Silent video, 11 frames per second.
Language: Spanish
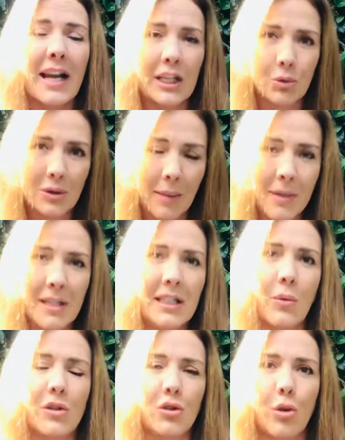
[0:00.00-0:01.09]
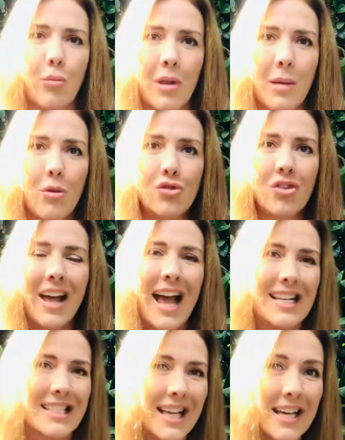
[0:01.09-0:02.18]
gratuitamente cuando lo podemos
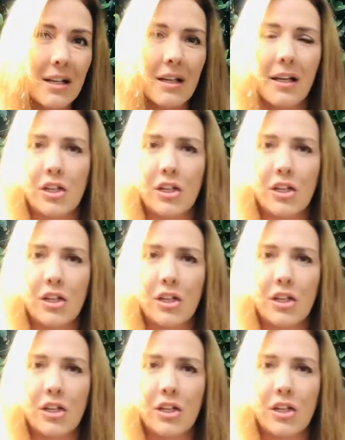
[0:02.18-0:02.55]
hacer,